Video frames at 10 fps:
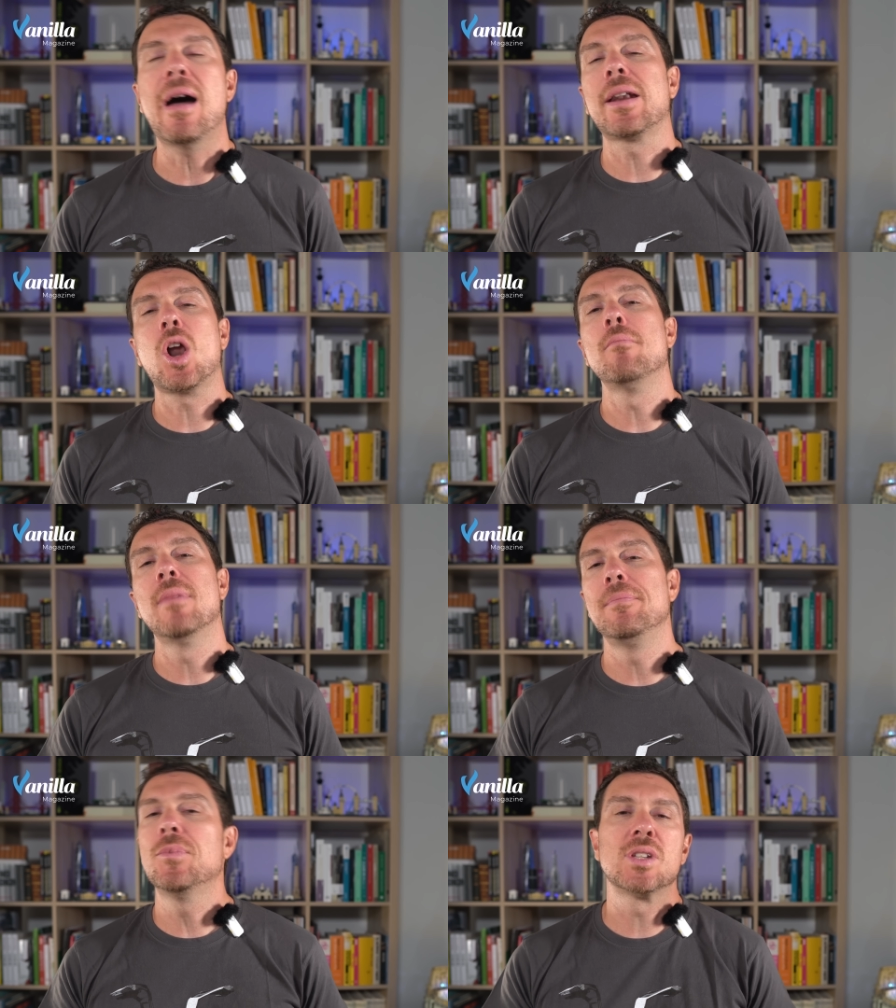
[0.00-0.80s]
Ma
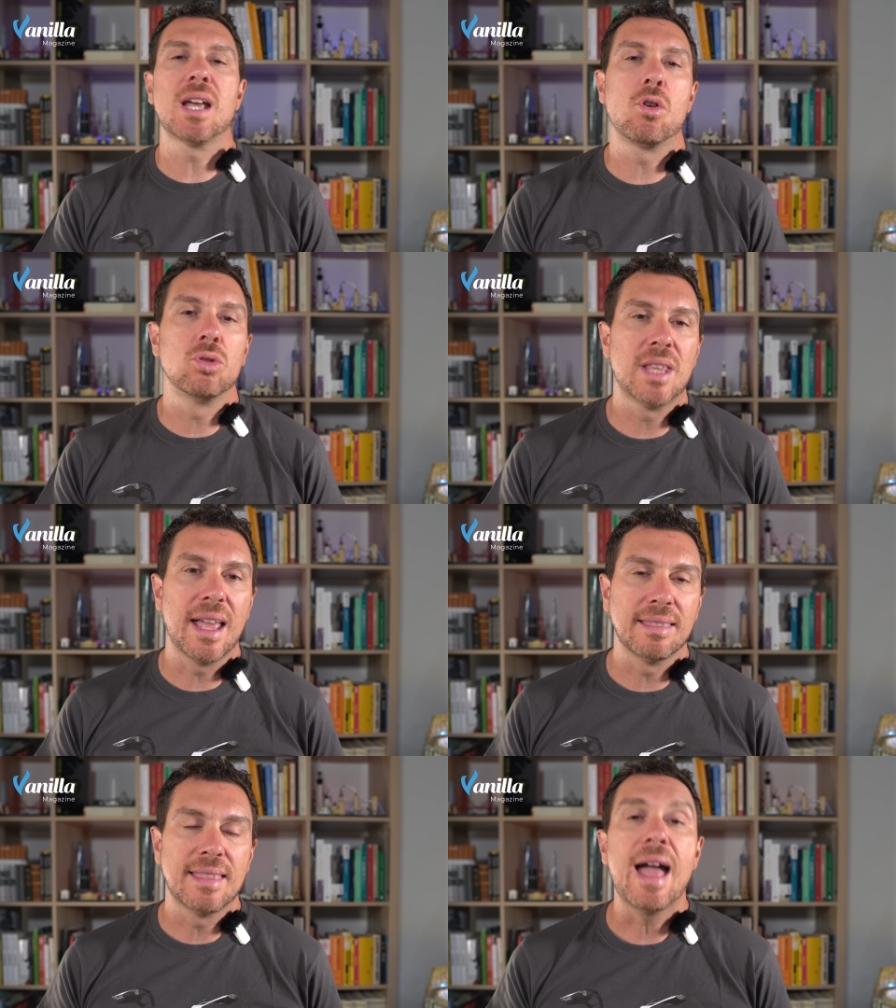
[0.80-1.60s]
Rom non si
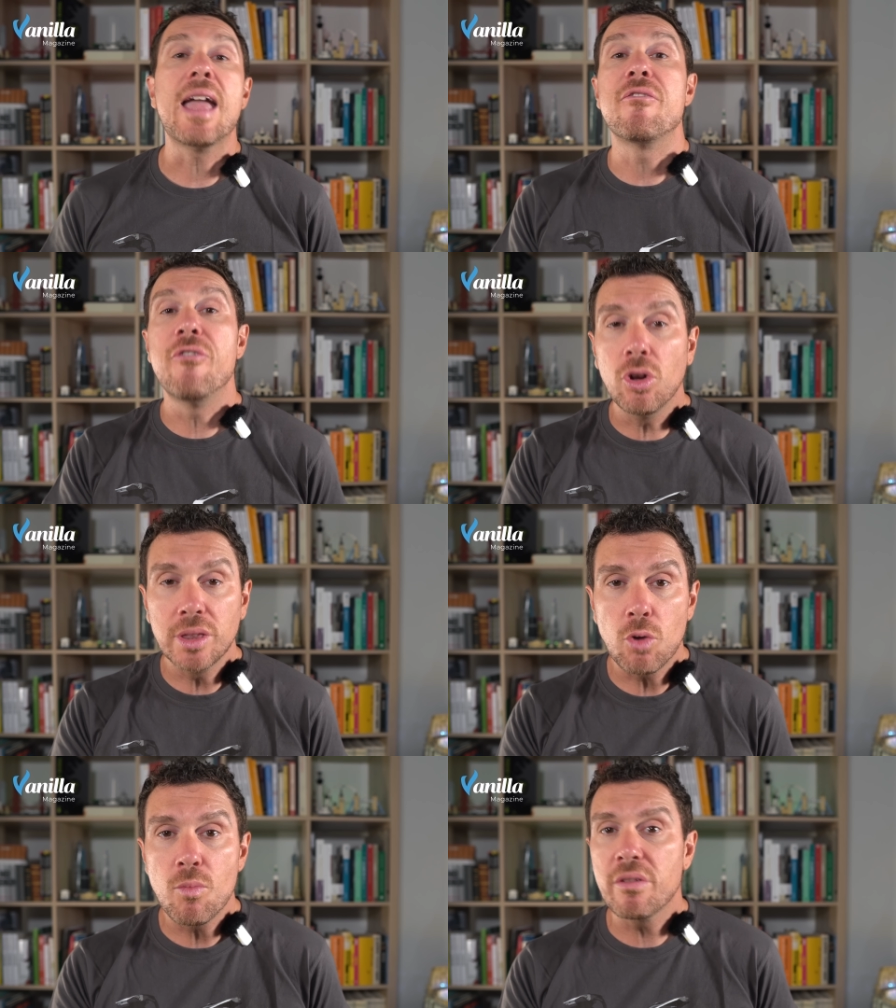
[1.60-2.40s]
accontenta e
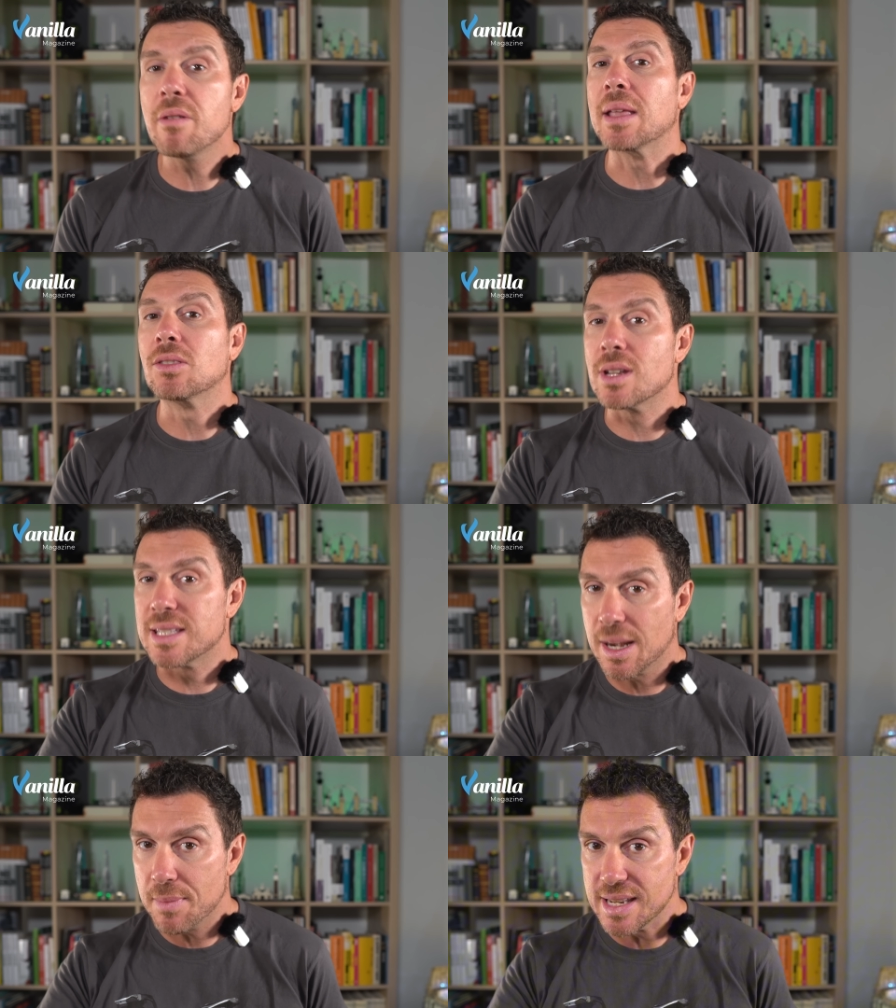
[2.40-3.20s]
fonda un movimento
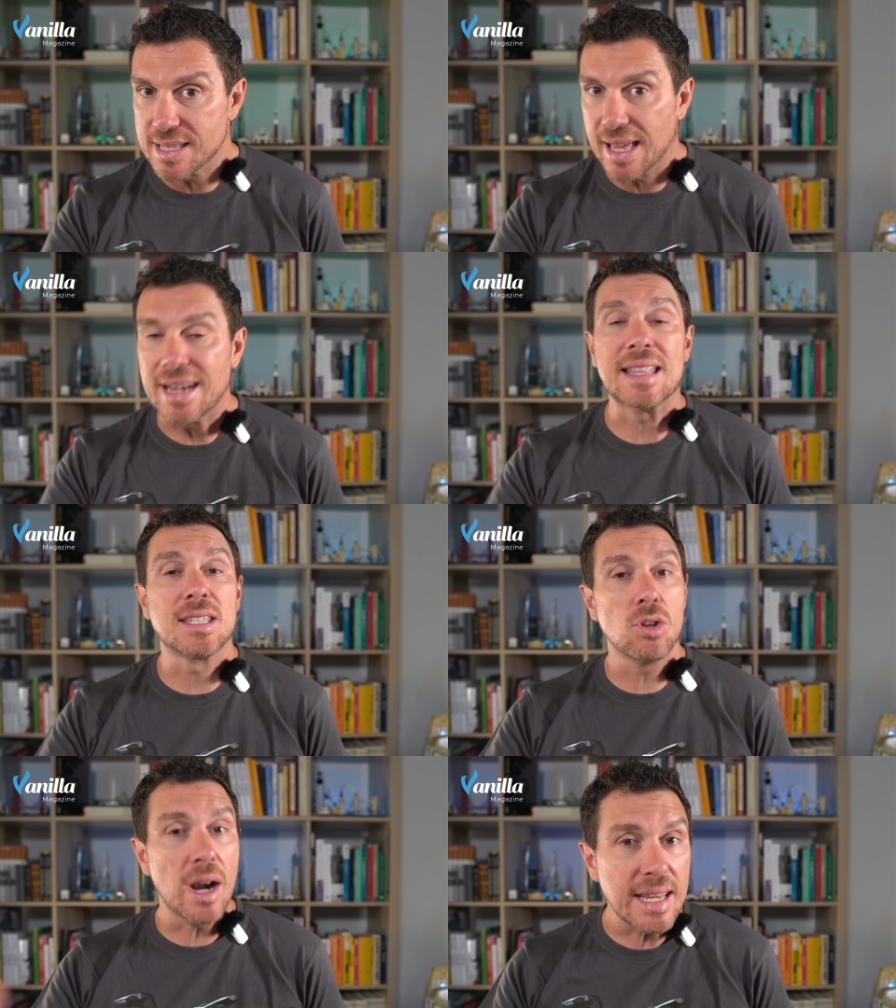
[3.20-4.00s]
estremista,
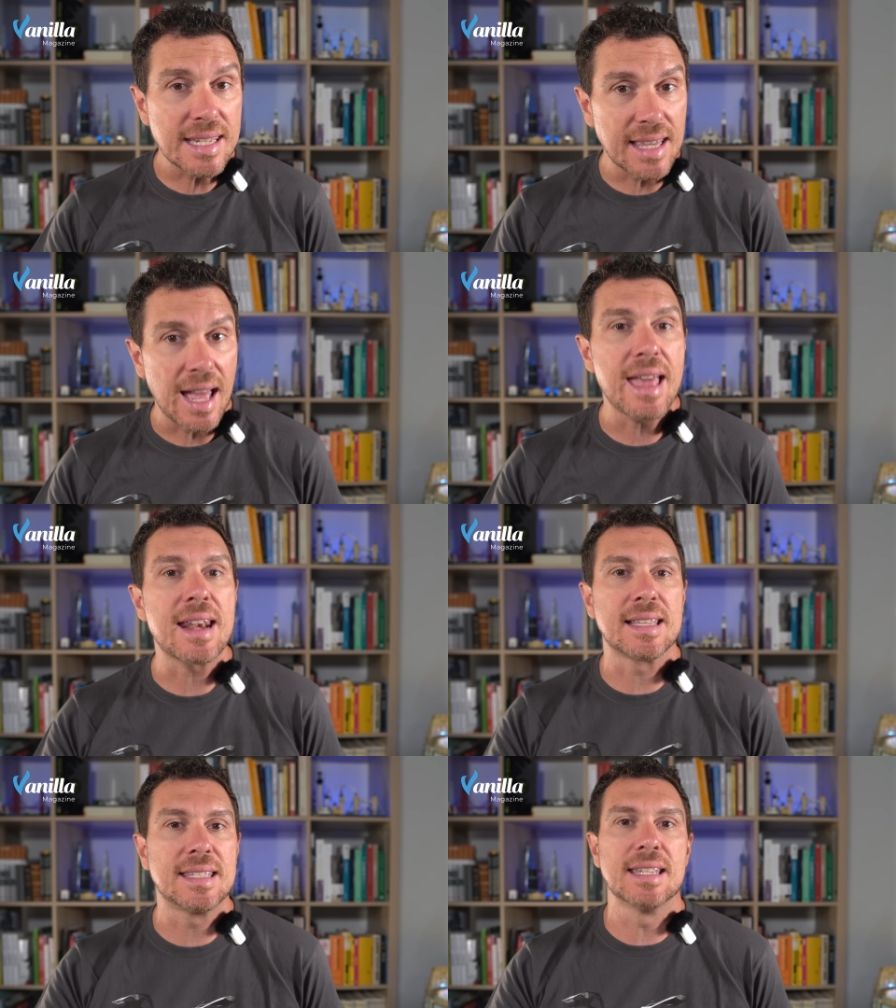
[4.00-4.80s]
nazionalista e
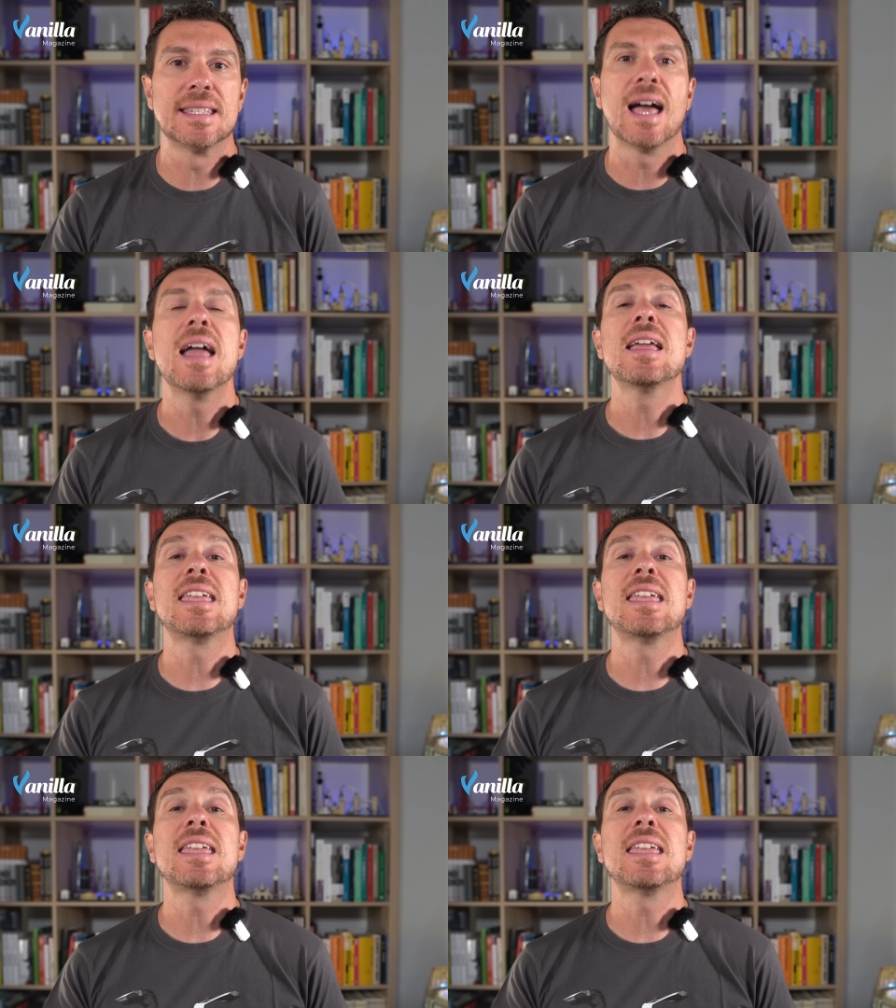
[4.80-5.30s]
razzista,